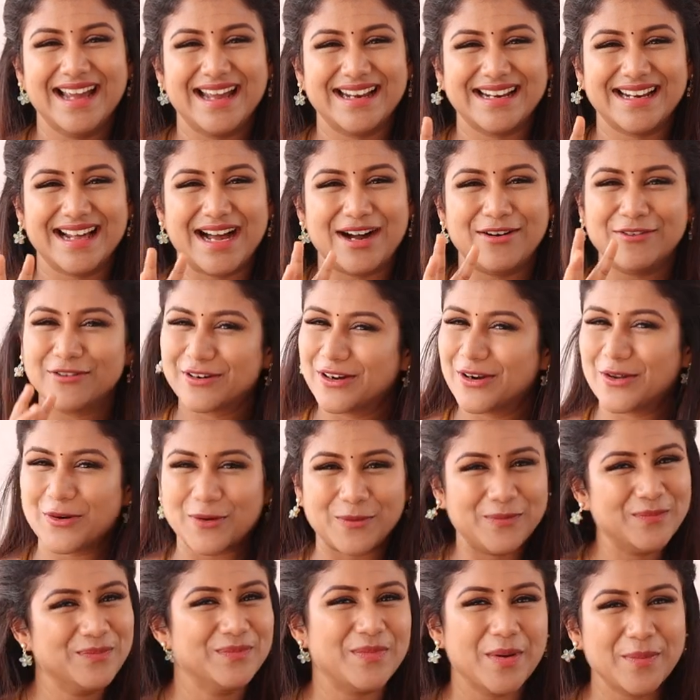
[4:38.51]
அண்ட் அவங்கள
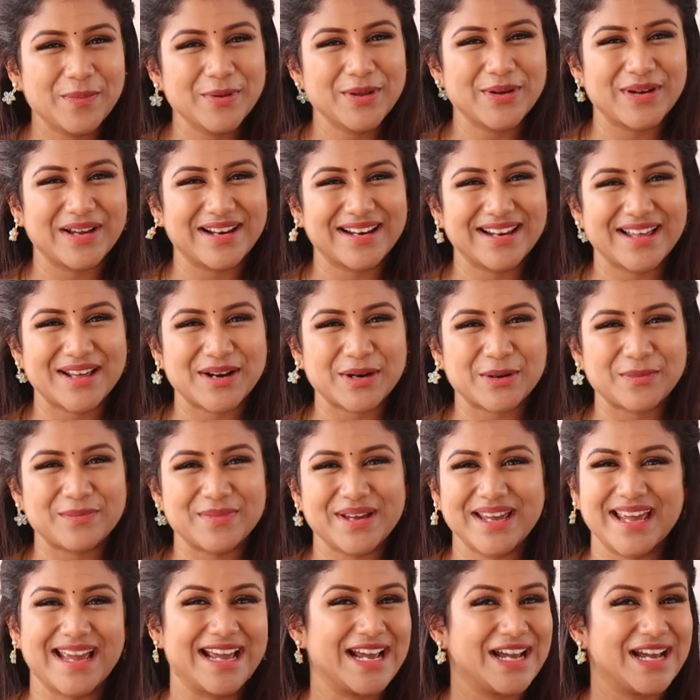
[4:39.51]
ரொம்ப பிடிக்கும் எல்லாருக்குமே